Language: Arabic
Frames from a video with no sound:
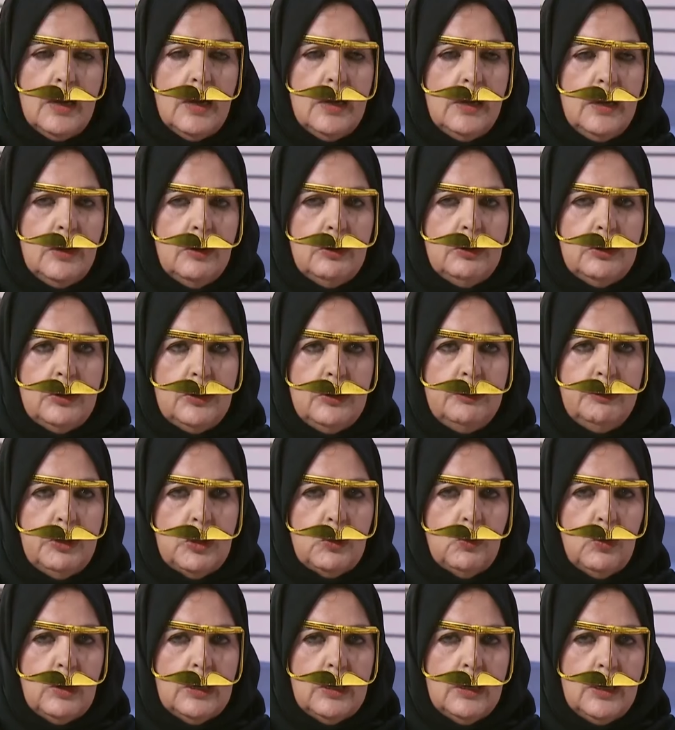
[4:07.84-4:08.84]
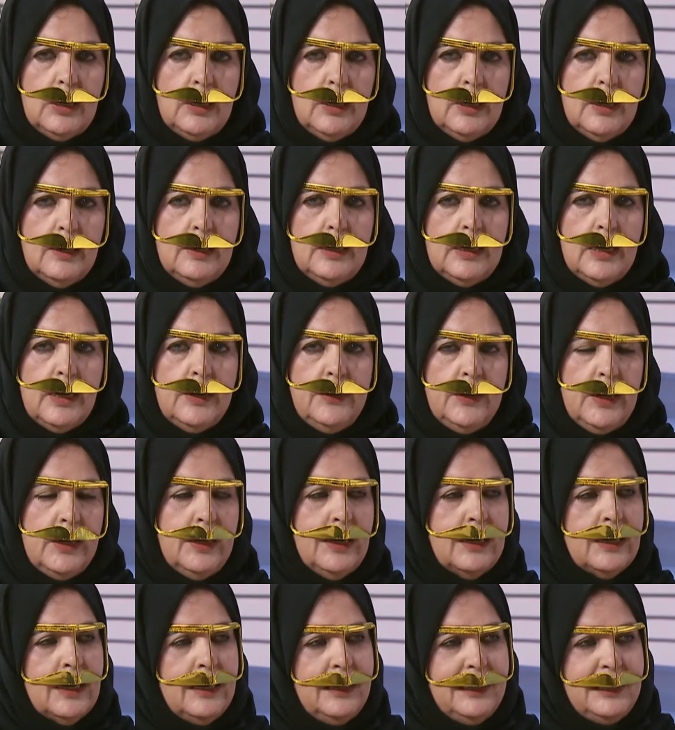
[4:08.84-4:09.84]
انا كنت متوقعه لاني
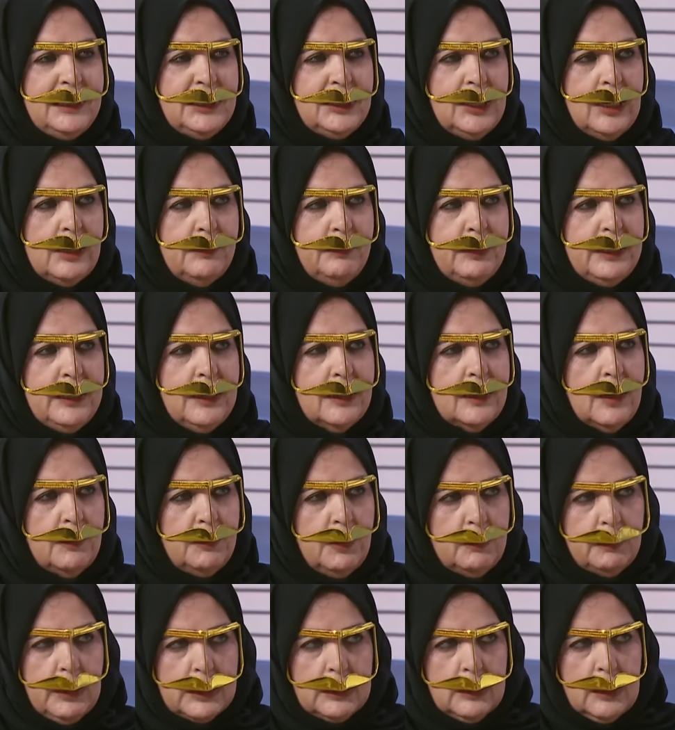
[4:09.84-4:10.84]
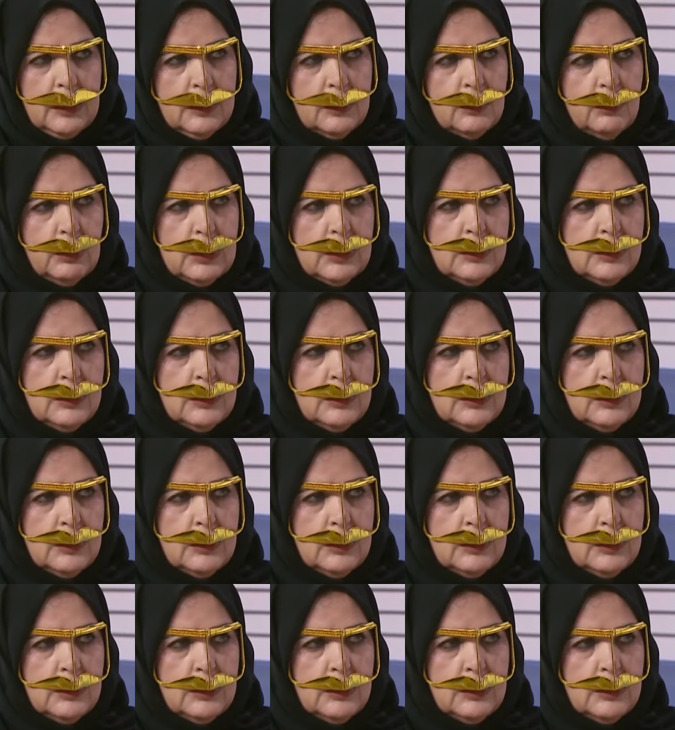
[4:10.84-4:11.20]
انا كان لي شعبيه قبل ما اطلع